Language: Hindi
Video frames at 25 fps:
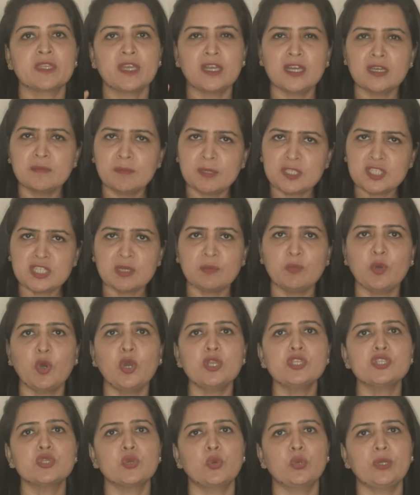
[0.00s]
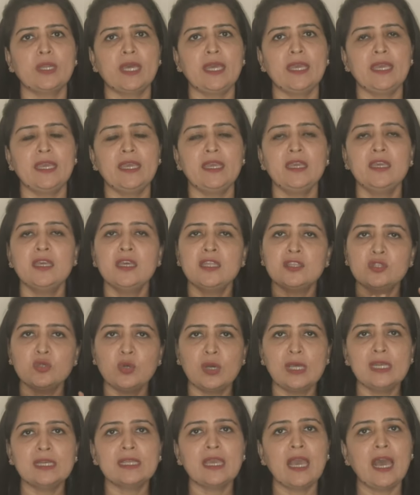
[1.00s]
अगर बच्चा बहुत छोटा है तो
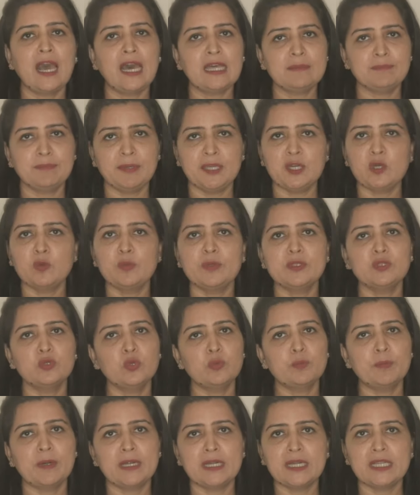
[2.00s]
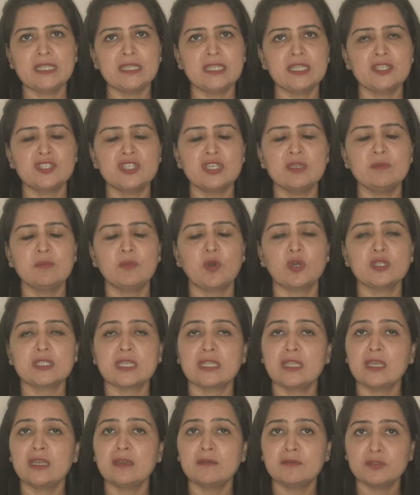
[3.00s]
हल्के हाथ पैरों पे धूप पड़ने दीजिए बहुत
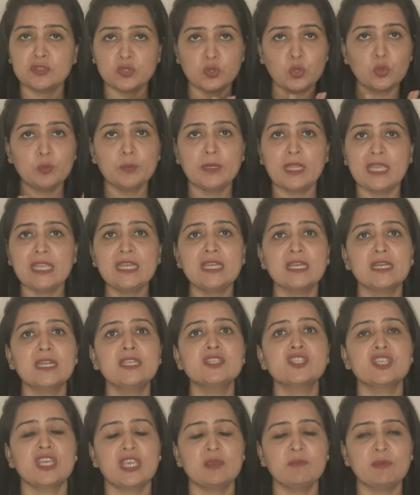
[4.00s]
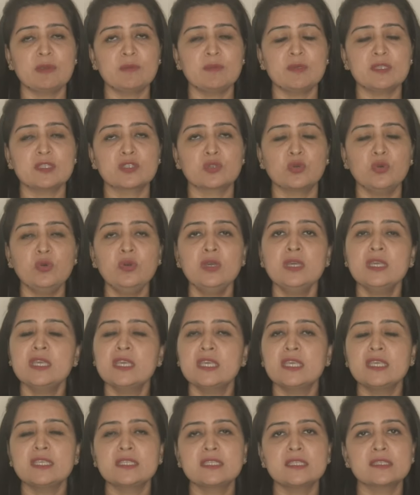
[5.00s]
ज़्यादा धूप नहीं लगनी चाहिए बेबीज़ को
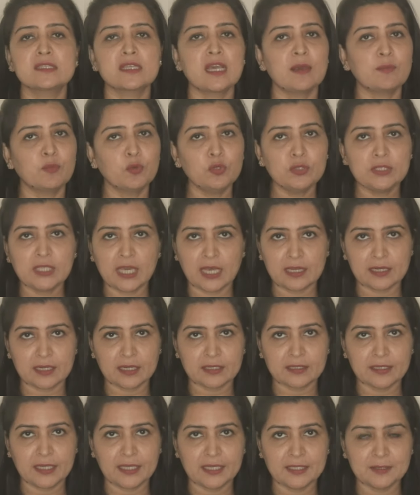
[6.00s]
इस चीज़ का आपको ध्यान रखना